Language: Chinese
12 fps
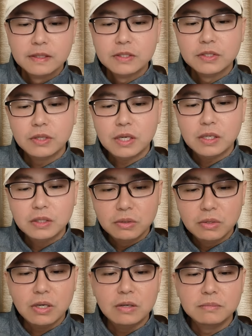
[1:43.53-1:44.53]
七月二十六
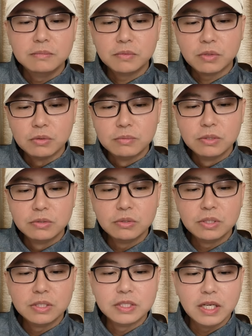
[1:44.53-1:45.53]
号，同盟
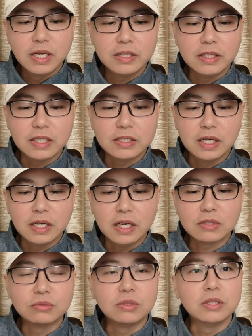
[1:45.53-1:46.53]
军呢接连拿下
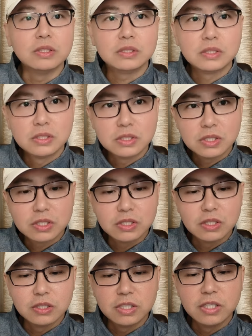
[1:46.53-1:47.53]
腊戍的市
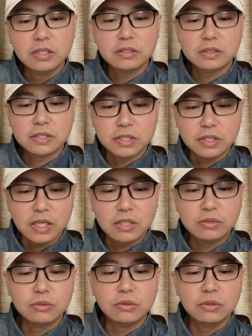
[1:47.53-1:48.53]
政厅、警察
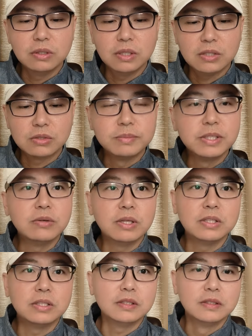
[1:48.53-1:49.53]
局、腊戍宾馆
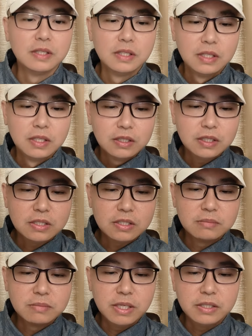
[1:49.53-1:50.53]
等等，但
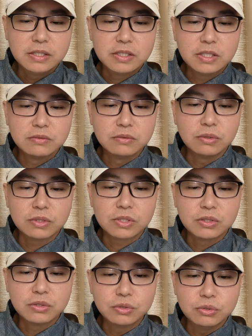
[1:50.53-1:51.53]
是缅甸政府
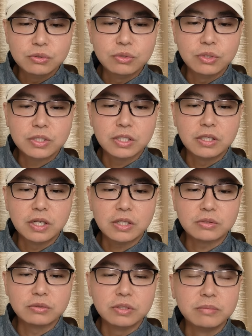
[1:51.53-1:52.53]
是拒绝承认腊
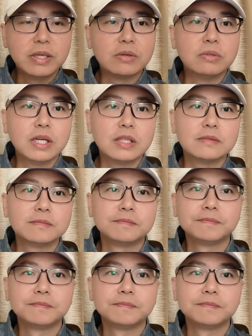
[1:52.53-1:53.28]
戍已被攻占了。